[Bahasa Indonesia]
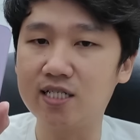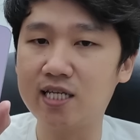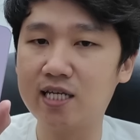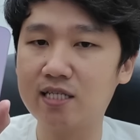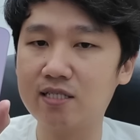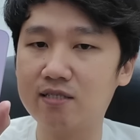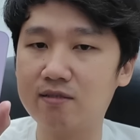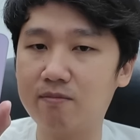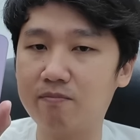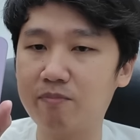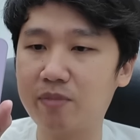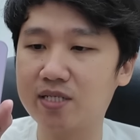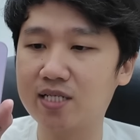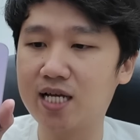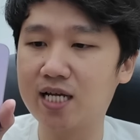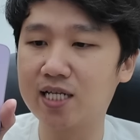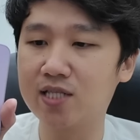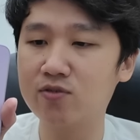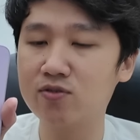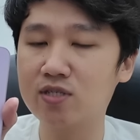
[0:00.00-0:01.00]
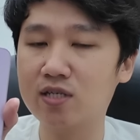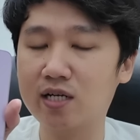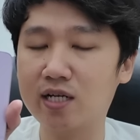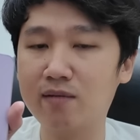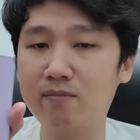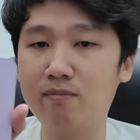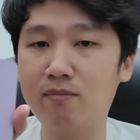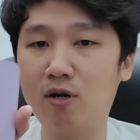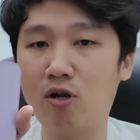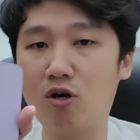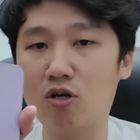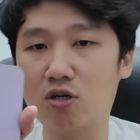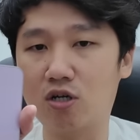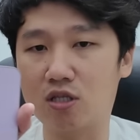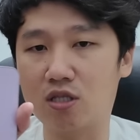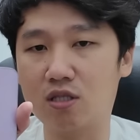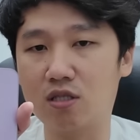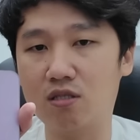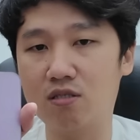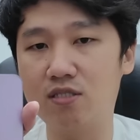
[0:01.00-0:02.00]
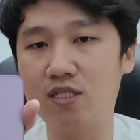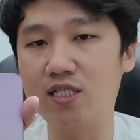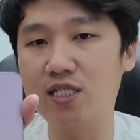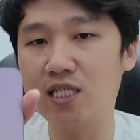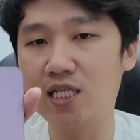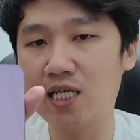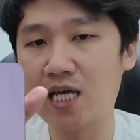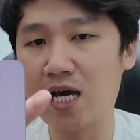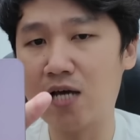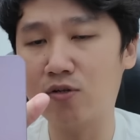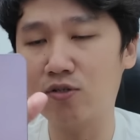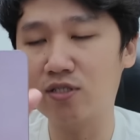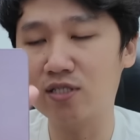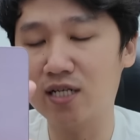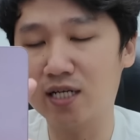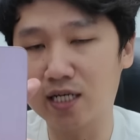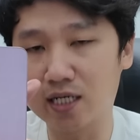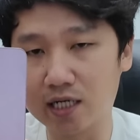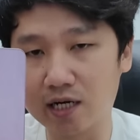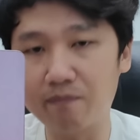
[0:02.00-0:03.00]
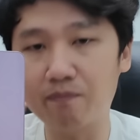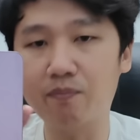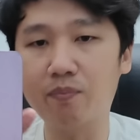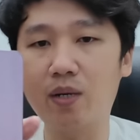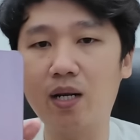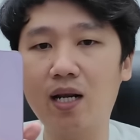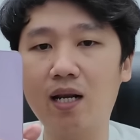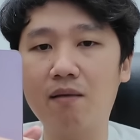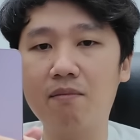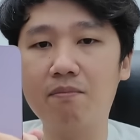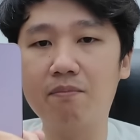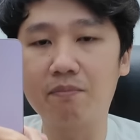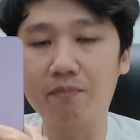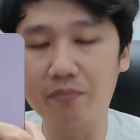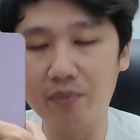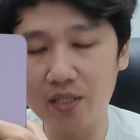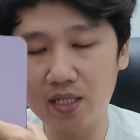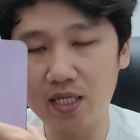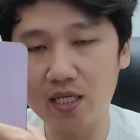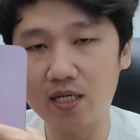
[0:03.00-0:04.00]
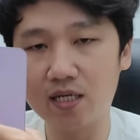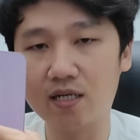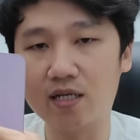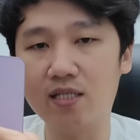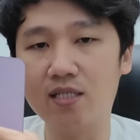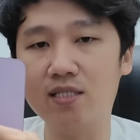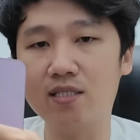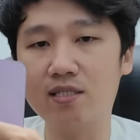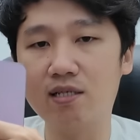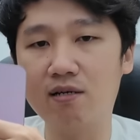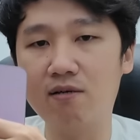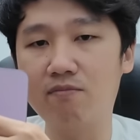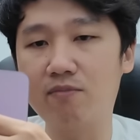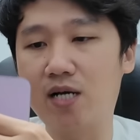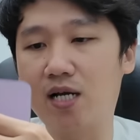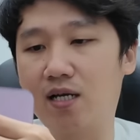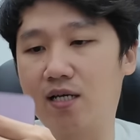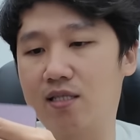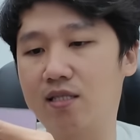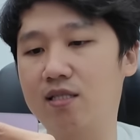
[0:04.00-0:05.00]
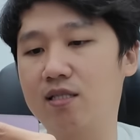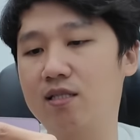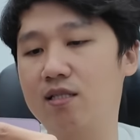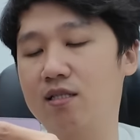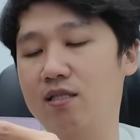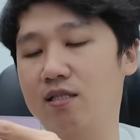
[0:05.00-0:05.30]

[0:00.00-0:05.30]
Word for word: jadi saya pegang itu sering melorot. Jadi saya harus ngegrip lebih kenceng banget.